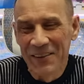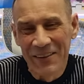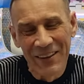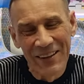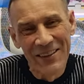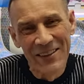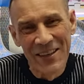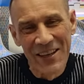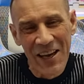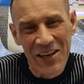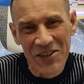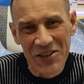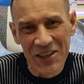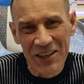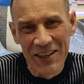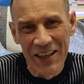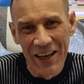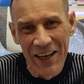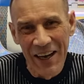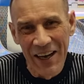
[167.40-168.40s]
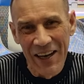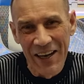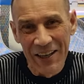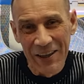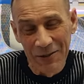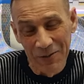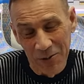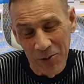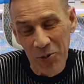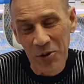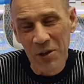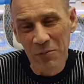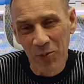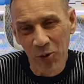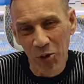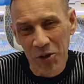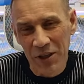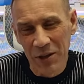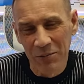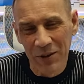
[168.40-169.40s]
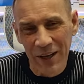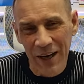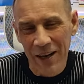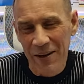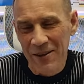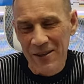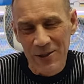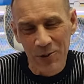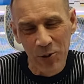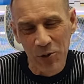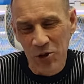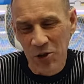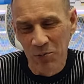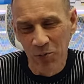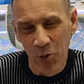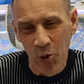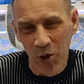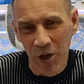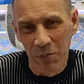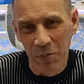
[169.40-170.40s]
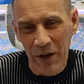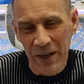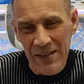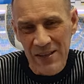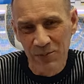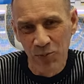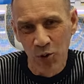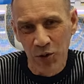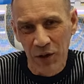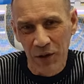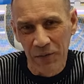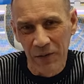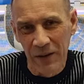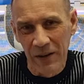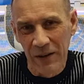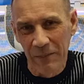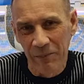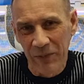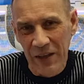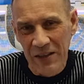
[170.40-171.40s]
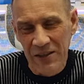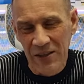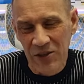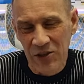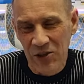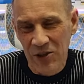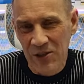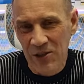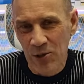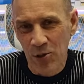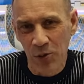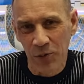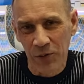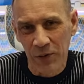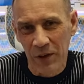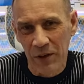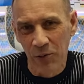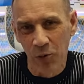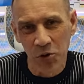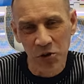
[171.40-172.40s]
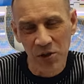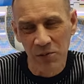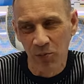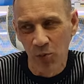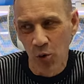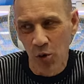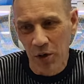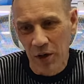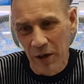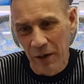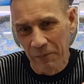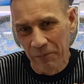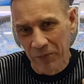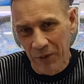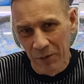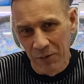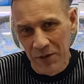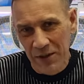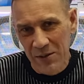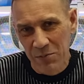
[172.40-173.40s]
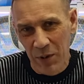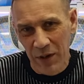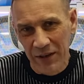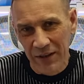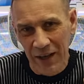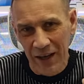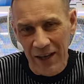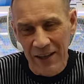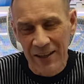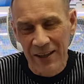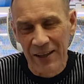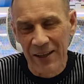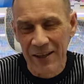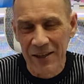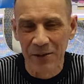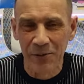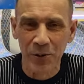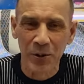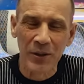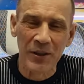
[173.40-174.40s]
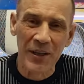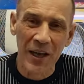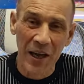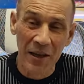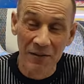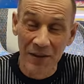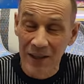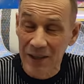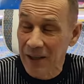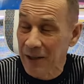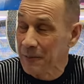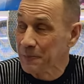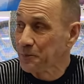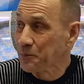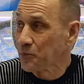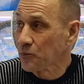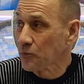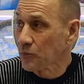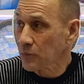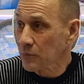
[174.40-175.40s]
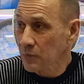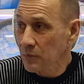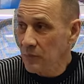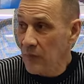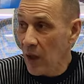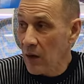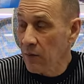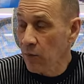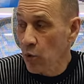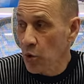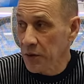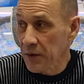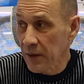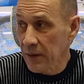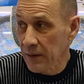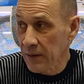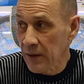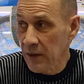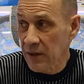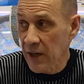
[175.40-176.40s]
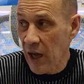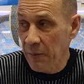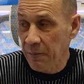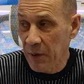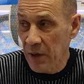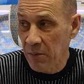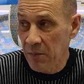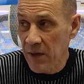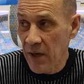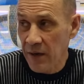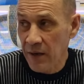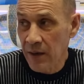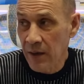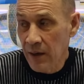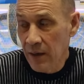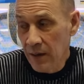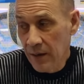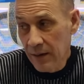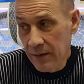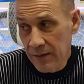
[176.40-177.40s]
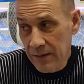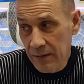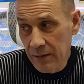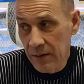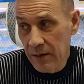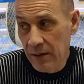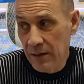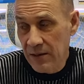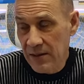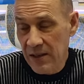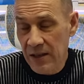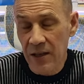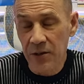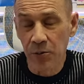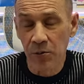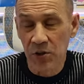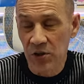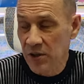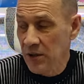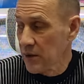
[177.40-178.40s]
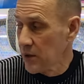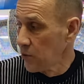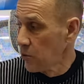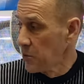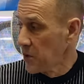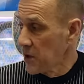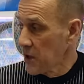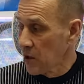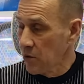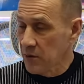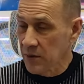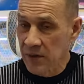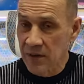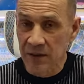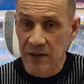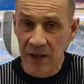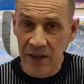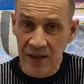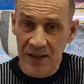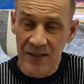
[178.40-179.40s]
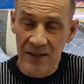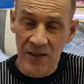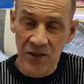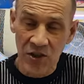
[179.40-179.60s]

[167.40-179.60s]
Не ожидая этого. Но ну и многим нравится. Очень много просмотров и этих часов. И очень много в избранное откладывают на Авито. Вот. И как пример, э, следующие у меня вот третьи